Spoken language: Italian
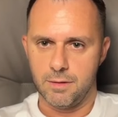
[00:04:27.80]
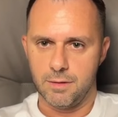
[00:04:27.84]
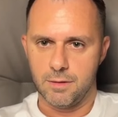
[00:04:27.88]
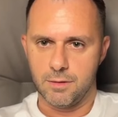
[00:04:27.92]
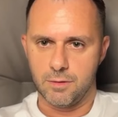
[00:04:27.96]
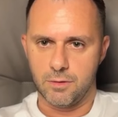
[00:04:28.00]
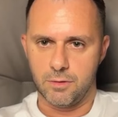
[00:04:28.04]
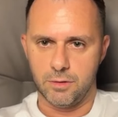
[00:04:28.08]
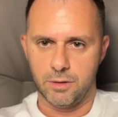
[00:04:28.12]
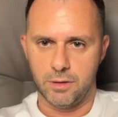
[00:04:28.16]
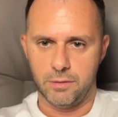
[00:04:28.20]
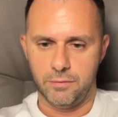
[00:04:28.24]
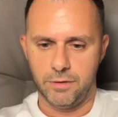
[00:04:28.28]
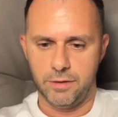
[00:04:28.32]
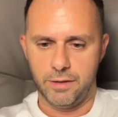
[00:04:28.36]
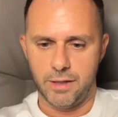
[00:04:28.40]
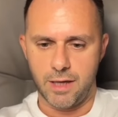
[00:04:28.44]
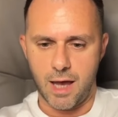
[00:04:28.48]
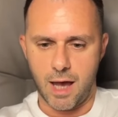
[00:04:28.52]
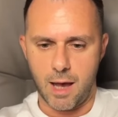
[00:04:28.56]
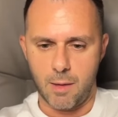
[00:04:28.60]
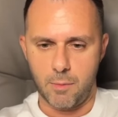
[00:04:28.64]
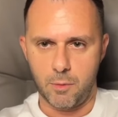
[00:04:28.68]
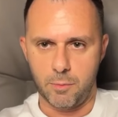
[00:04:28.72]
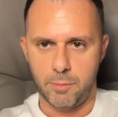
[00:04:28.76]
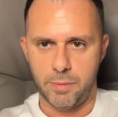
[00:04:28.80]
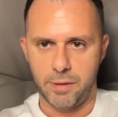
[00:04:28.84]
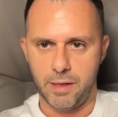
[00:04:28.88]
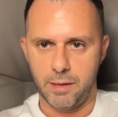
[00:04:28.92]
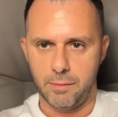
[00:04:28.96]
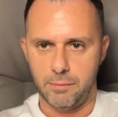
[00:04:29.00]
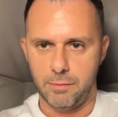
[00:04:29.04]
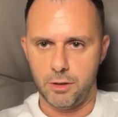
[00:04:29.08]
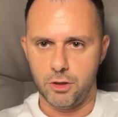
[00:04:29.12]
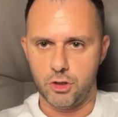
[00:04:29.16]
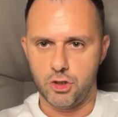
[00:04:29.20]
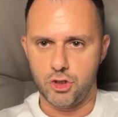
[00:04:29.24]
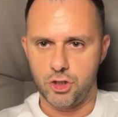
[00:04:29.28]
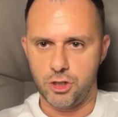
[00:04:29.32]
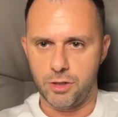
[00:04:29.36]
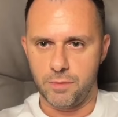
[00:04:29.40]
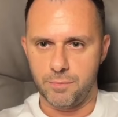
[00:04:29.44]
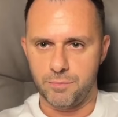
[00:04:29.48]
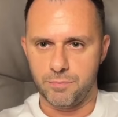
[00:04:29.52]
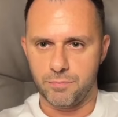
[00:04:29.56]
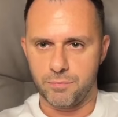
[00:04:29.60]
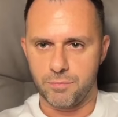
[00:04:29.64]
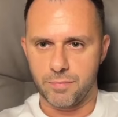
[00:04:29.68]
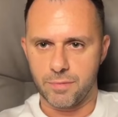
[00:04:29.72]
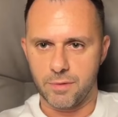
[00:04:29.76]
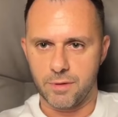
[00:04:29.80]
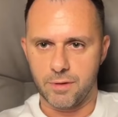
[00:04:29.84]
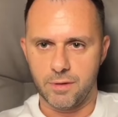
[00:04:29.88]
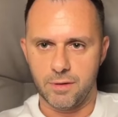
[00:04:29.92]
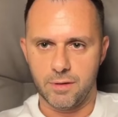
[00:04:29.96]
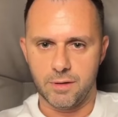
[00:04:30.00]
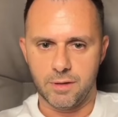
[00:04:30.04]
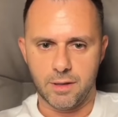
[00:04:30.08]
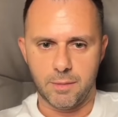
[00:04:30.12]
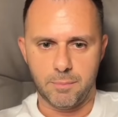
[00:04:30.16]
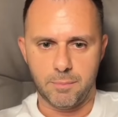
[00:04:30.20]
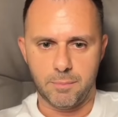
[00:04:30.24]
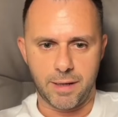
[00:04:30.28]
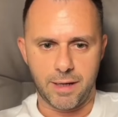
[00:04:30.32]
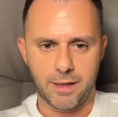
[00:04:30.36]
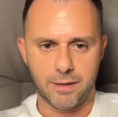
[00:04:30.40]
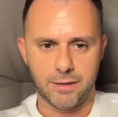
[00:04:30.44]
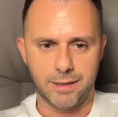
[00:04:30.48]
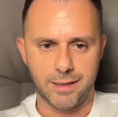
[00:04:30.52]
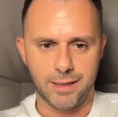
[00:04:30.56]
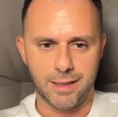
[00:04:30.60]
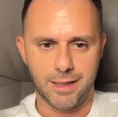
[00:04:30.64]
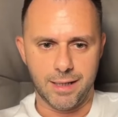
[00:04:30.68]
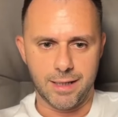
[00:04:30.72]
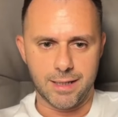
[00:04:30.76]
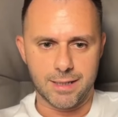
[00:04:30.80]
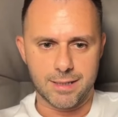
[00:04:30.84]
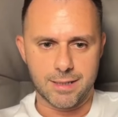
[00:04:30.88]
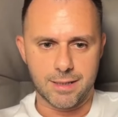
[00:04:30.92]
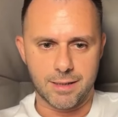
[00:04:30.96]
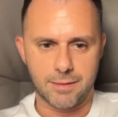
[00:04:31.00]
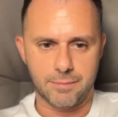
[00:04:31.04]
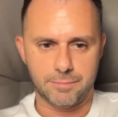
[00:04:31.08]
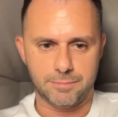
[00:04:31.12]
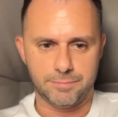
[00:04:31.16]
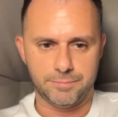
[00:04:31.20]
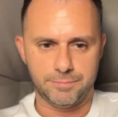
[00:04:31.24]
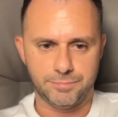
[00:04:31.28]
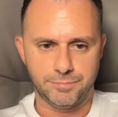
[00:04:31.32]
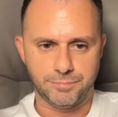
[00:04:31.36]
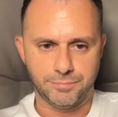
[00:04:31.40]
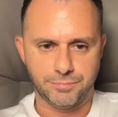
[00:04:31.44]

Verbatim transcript: condividiamo per gli amici che parlano inglese.